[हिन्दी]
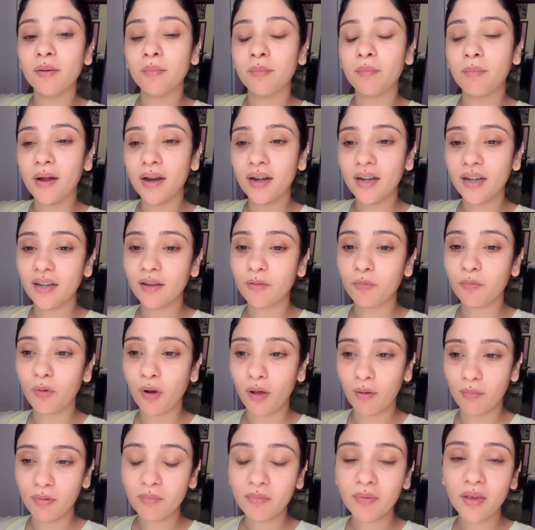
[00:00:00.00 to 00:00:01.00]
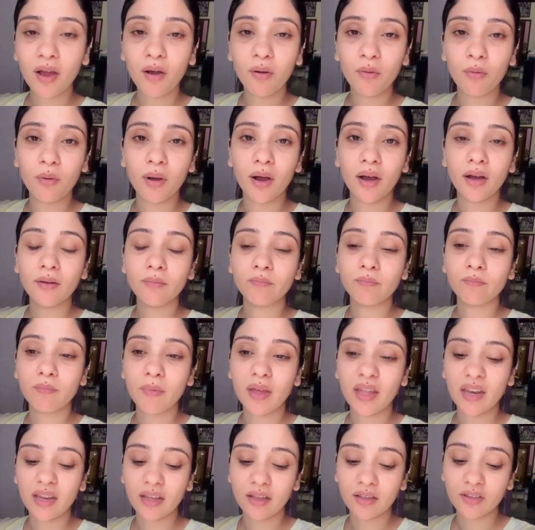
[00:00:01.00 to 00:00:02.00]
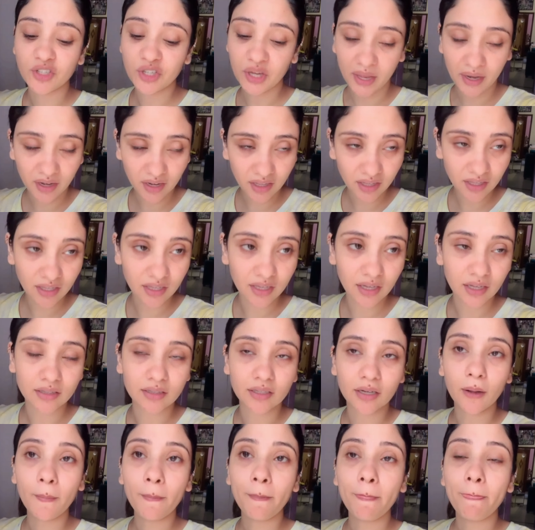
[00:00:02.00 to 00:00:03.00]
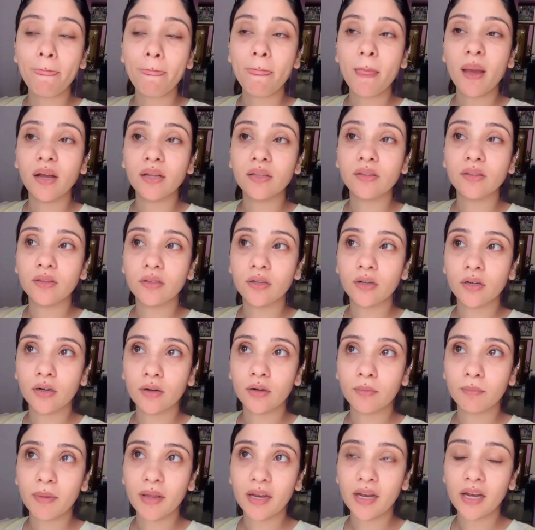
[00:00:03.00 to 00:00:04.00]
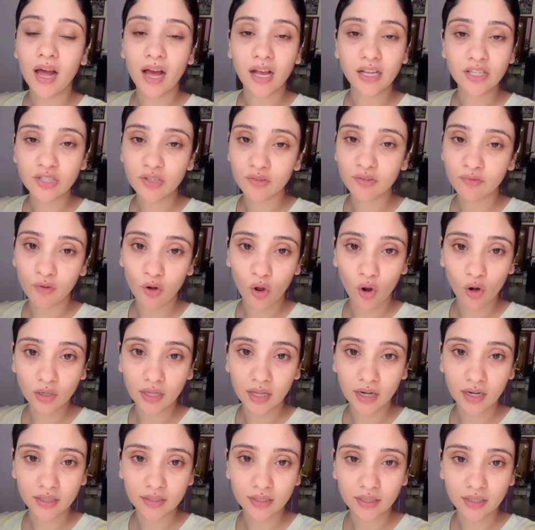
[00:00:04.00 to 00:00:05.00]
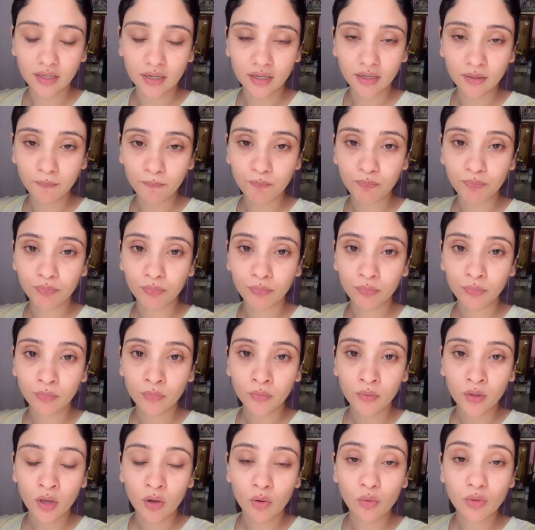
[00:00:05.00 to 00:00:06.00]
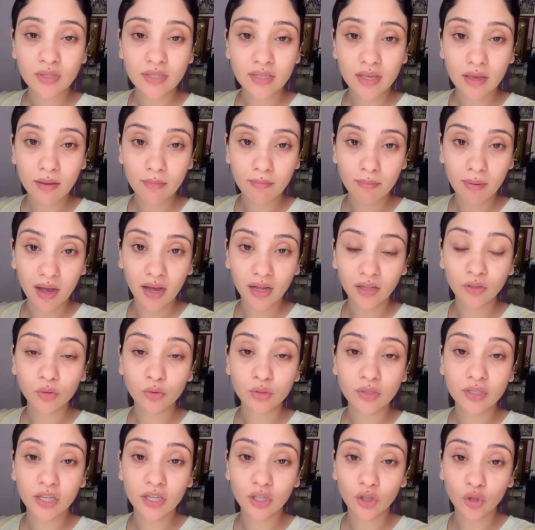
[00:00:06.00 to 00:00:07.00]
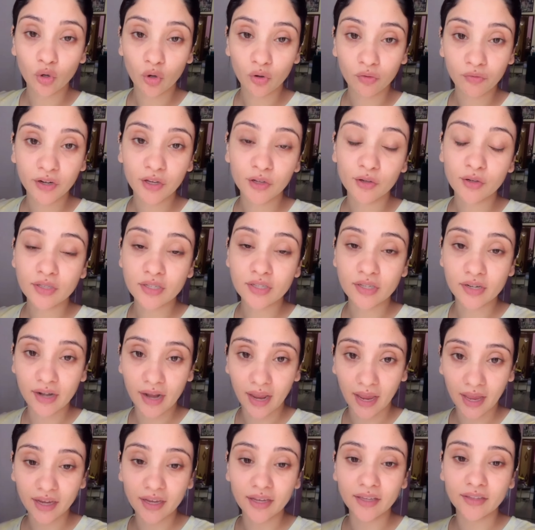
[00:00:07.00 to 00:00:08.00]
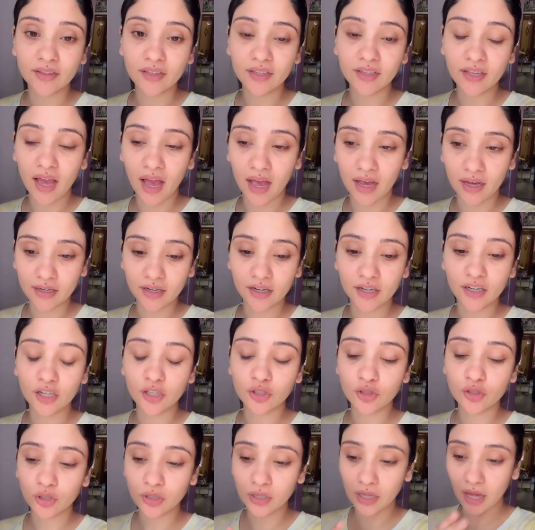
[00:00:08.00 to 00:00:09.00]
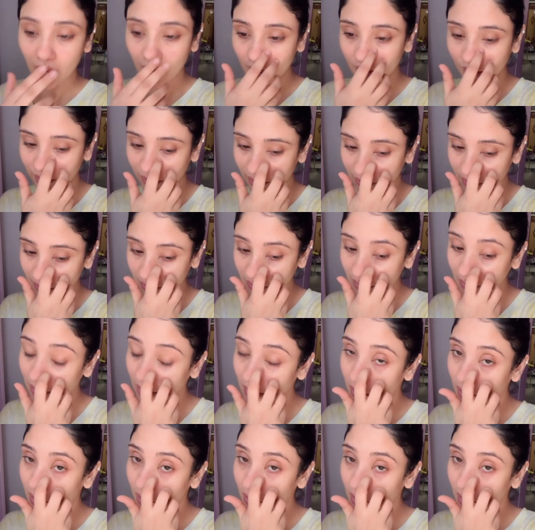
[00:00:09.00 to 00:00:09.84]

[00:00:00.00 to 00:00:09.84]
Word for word: बट प्रॉब्लम क्या हुआ मैंने शेयर नहीं किया था तो मैंने लास्ट जो ब्लॉग डाला था ना उसके बाद उसकी दो वीडियोस रह गई थी हैकर ने जो डाल रखी थी